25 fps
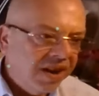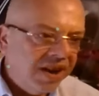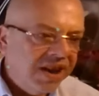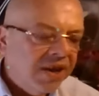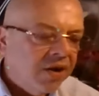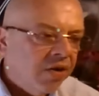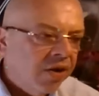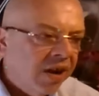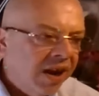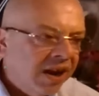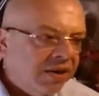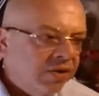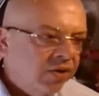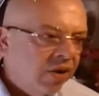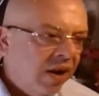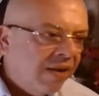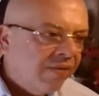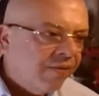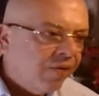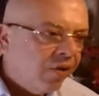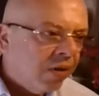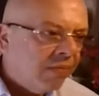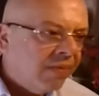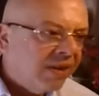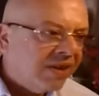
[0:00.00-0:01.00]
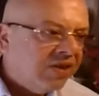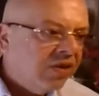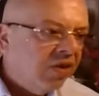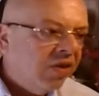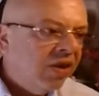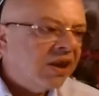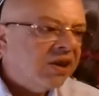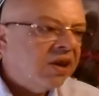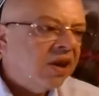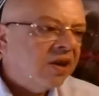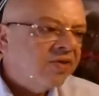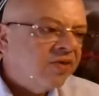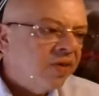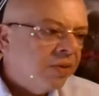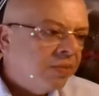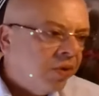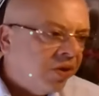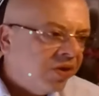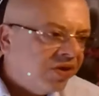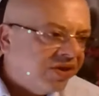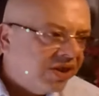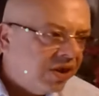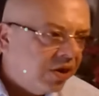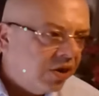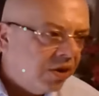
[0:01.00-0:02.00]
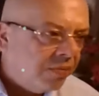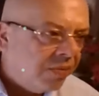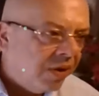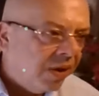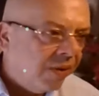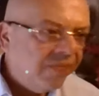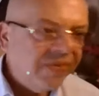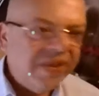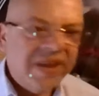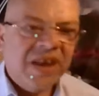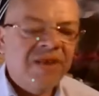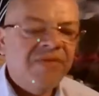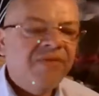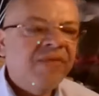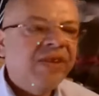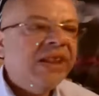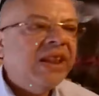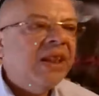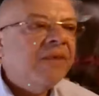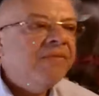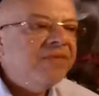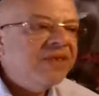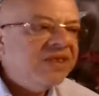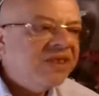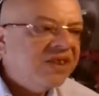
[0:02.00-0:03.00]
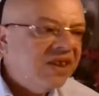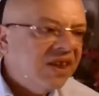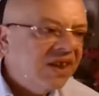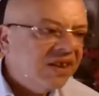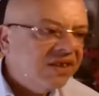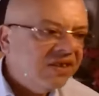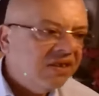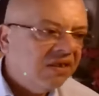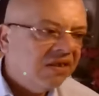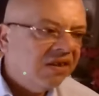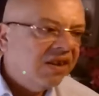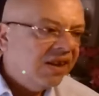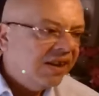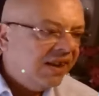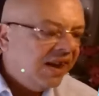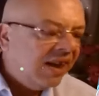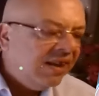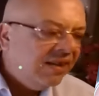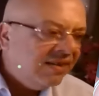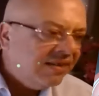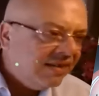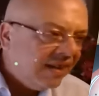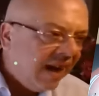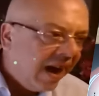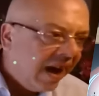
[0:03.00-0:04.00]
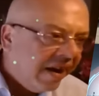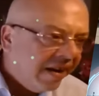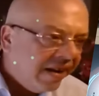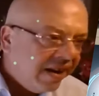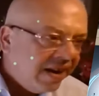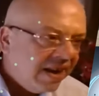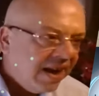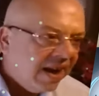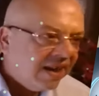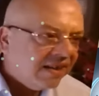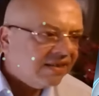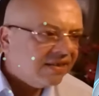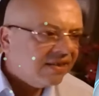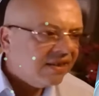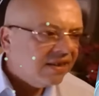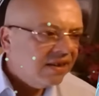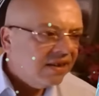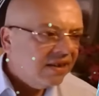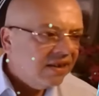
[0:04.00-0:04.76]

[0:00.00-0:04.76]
Il collecte de l'information et la transforme en renseignement. Il fait de l'investigation. يعني التحريات.